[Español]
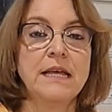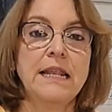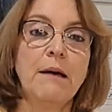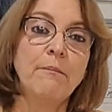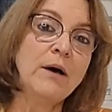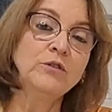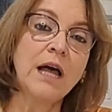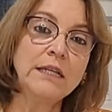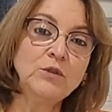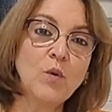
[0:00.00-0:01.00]
Las
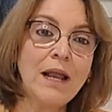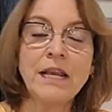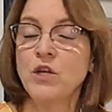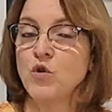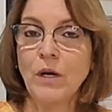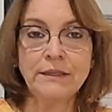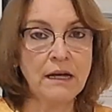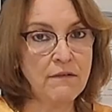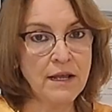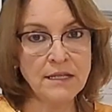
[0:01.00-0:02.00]
pautas actuales no
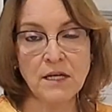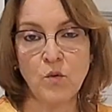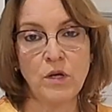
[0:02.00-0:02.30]
establecen